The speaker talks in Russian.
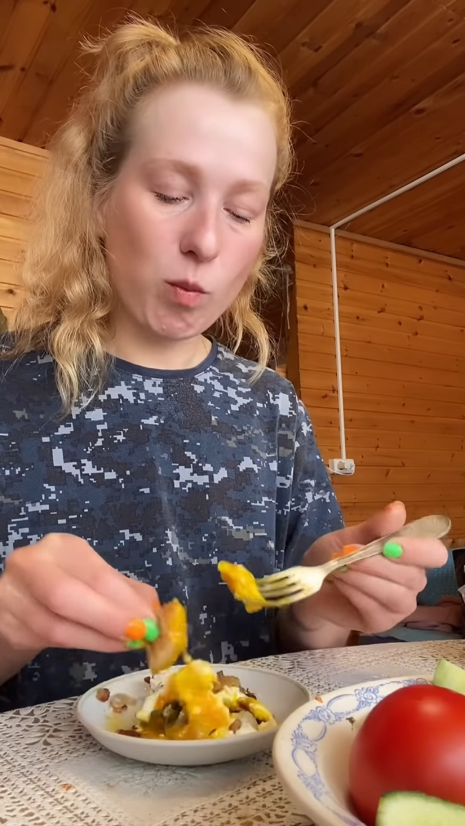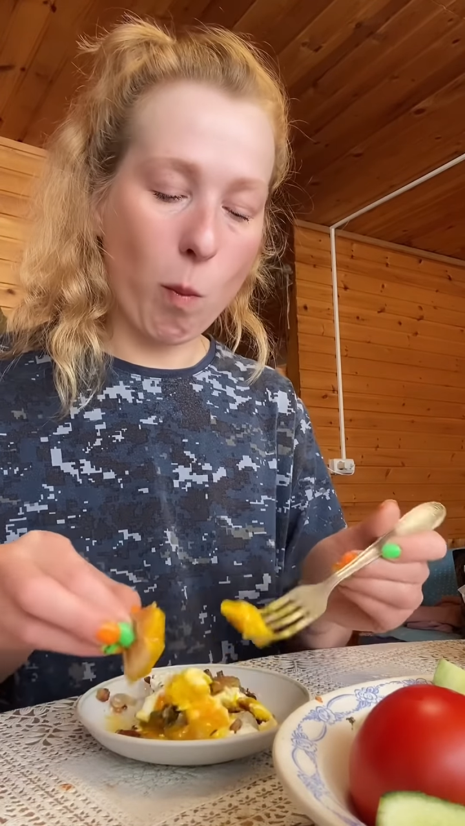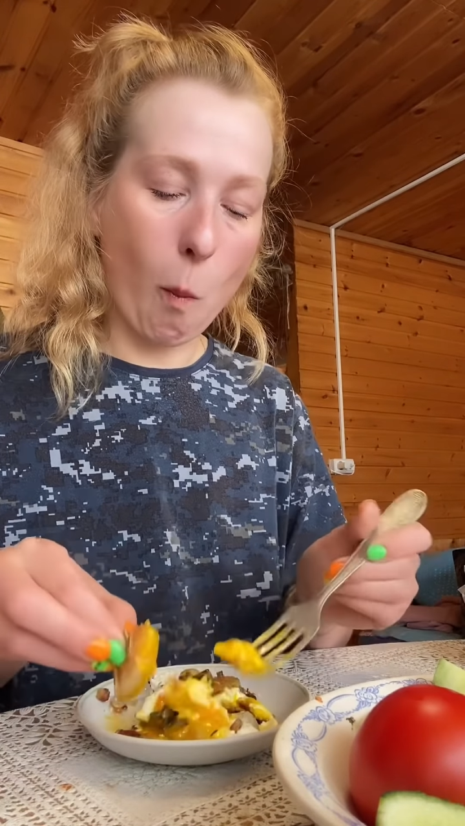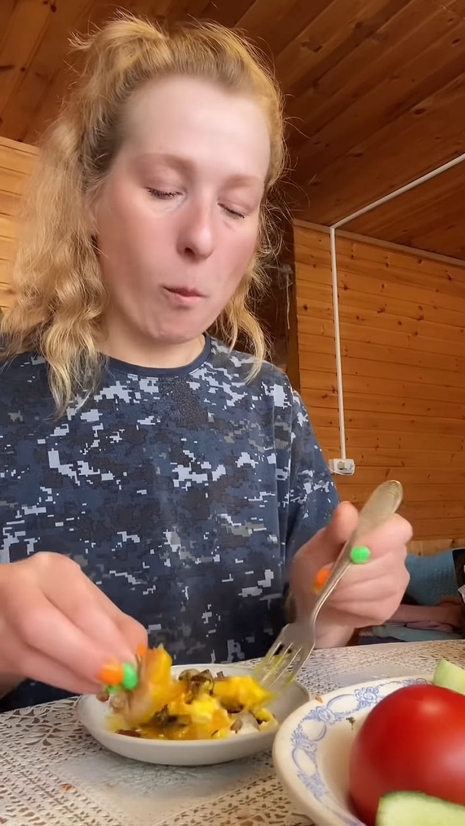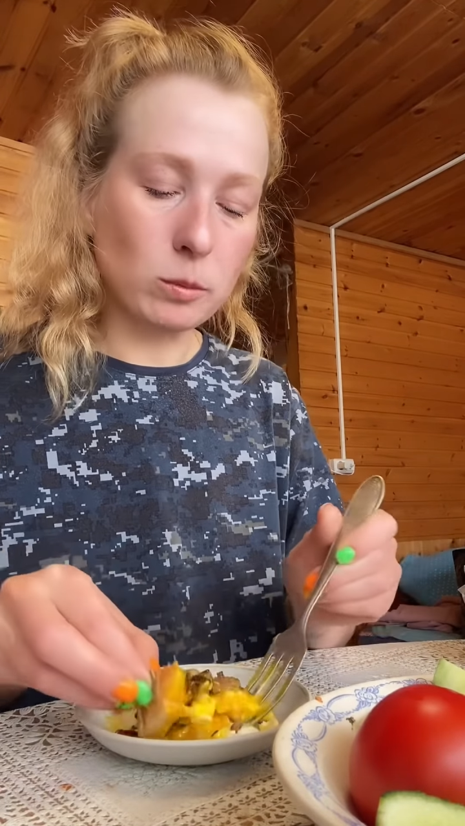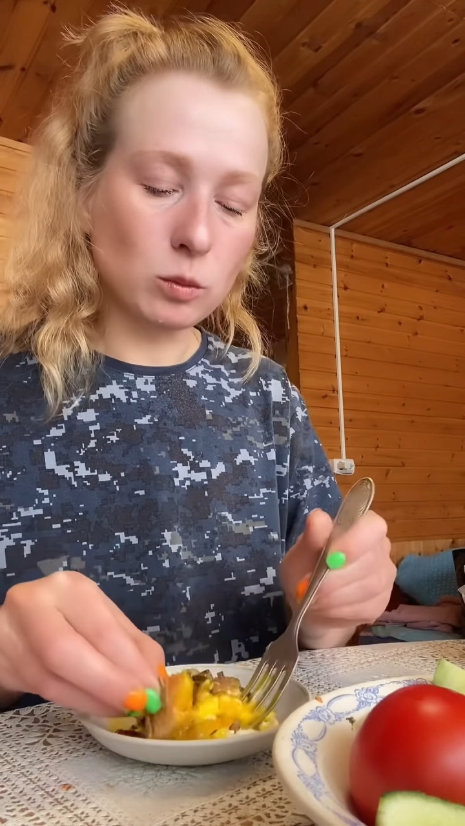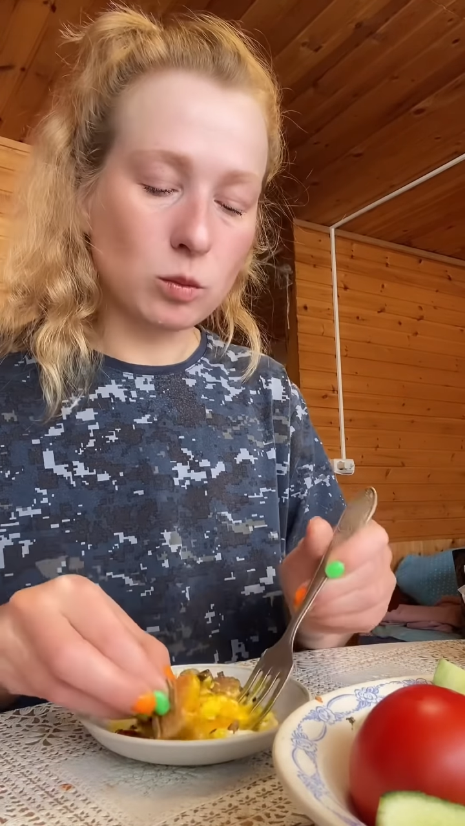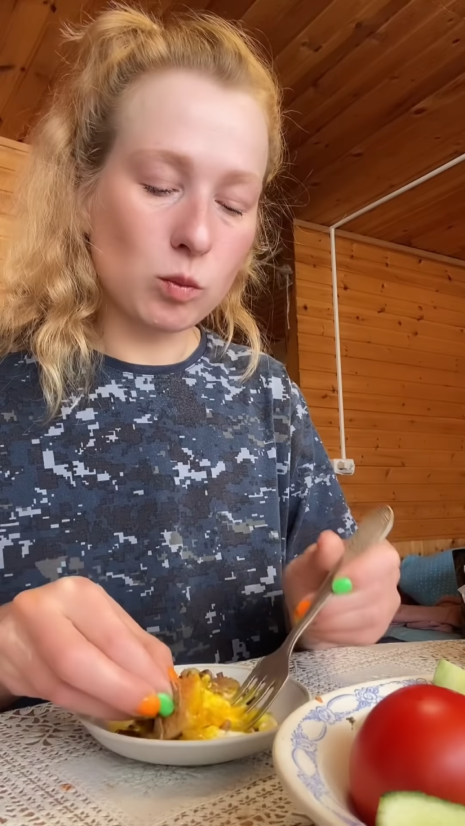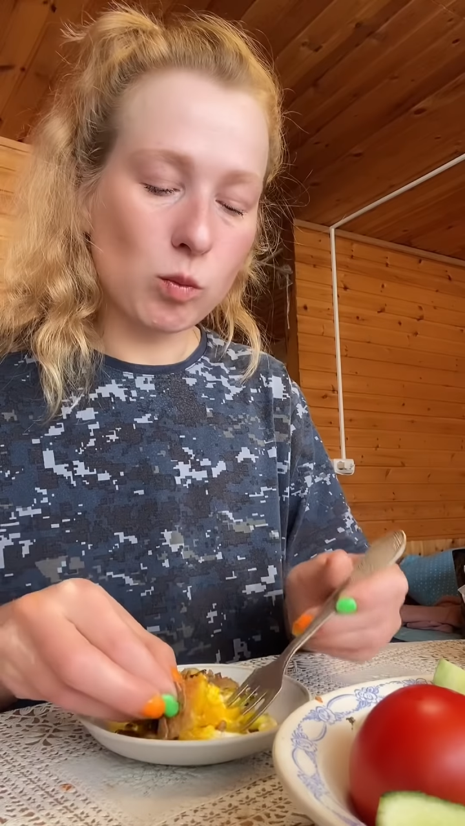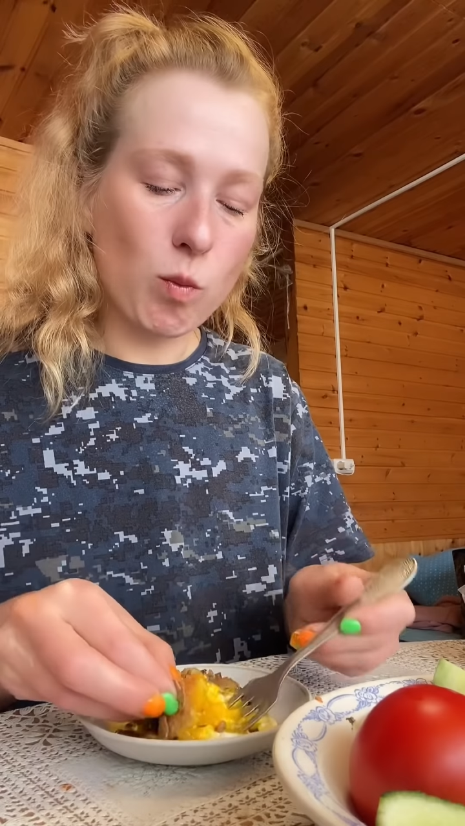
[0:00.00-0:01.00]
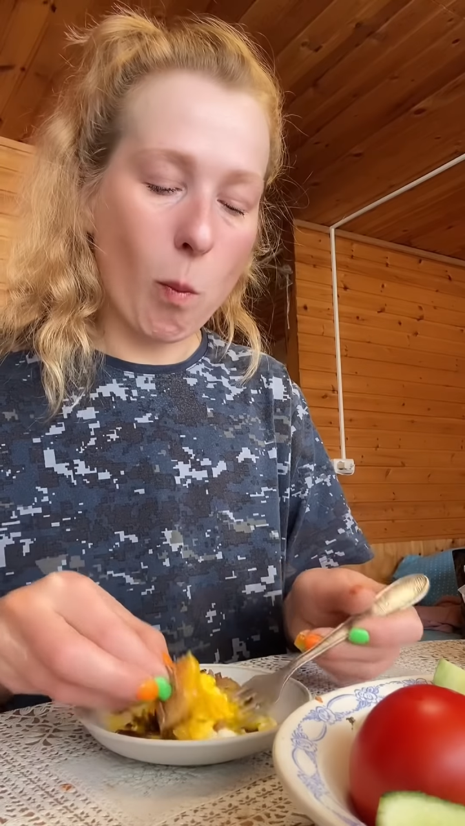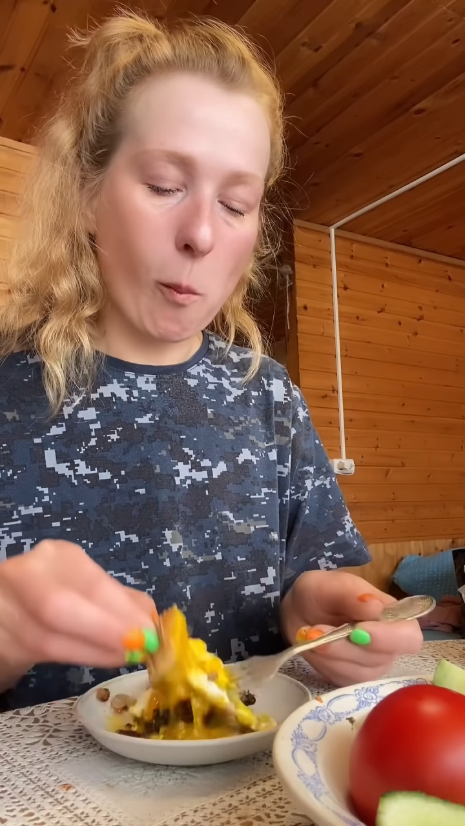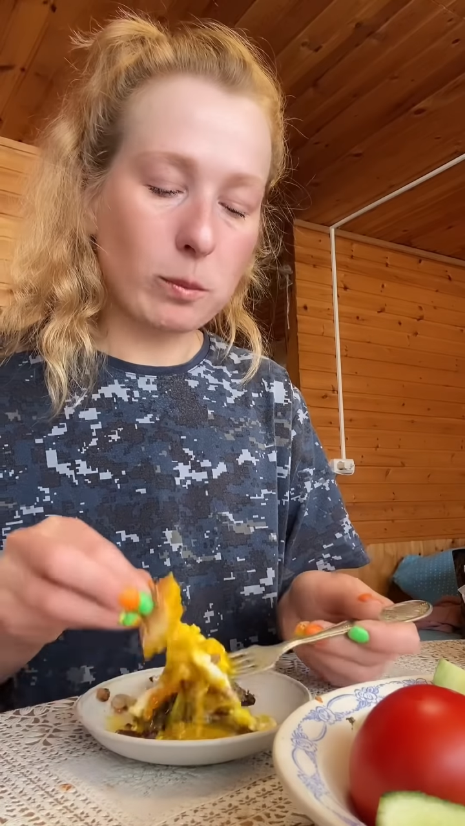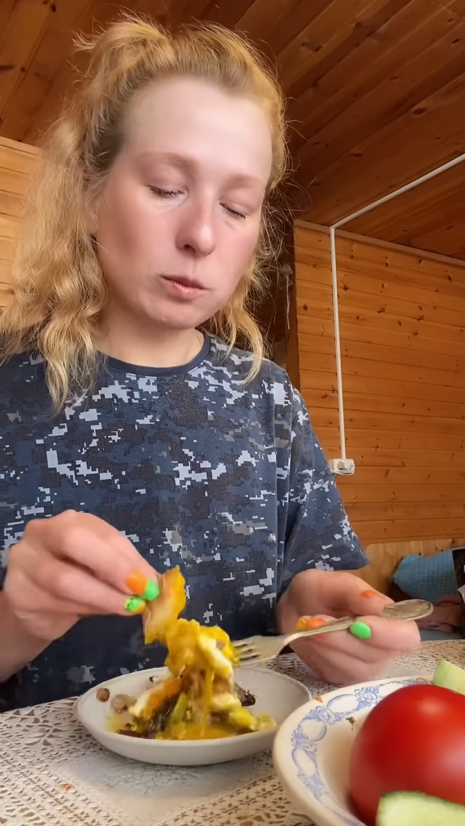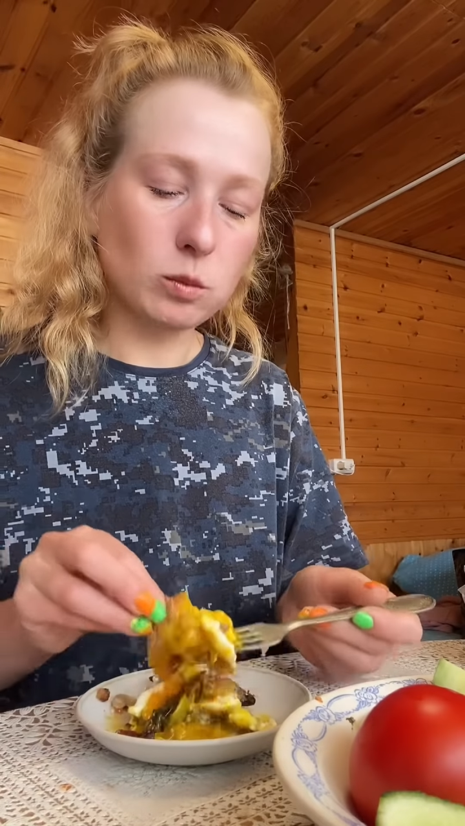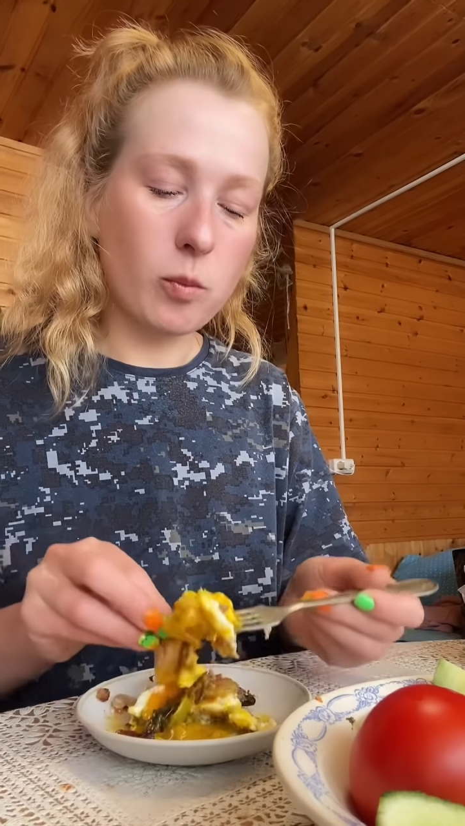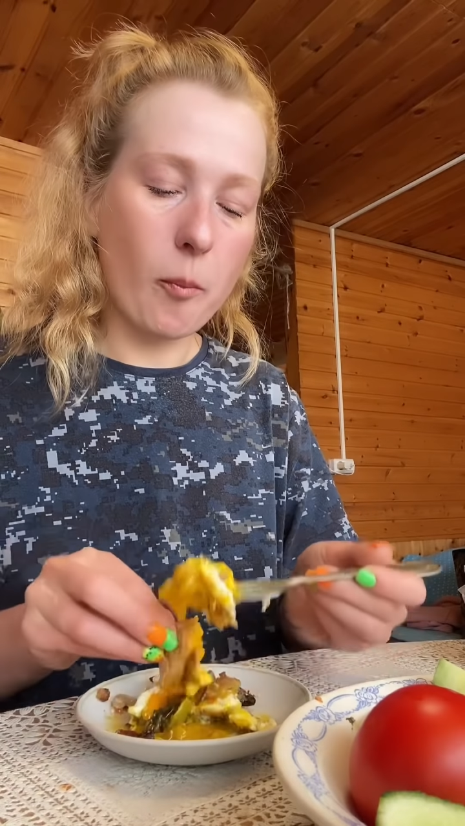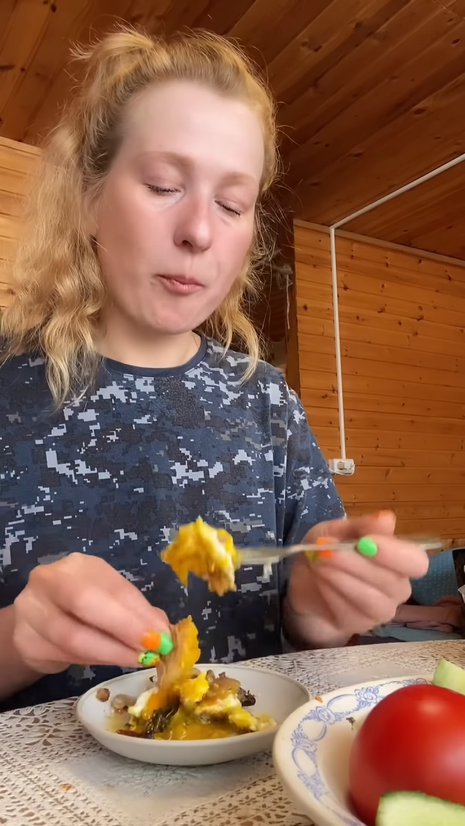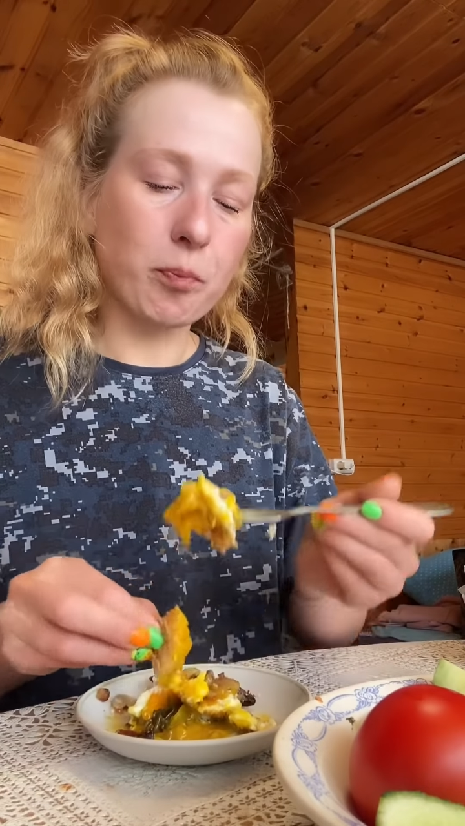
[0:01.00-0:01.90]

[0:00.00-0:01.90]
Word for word: Ну так, тебе икры подать? Нет.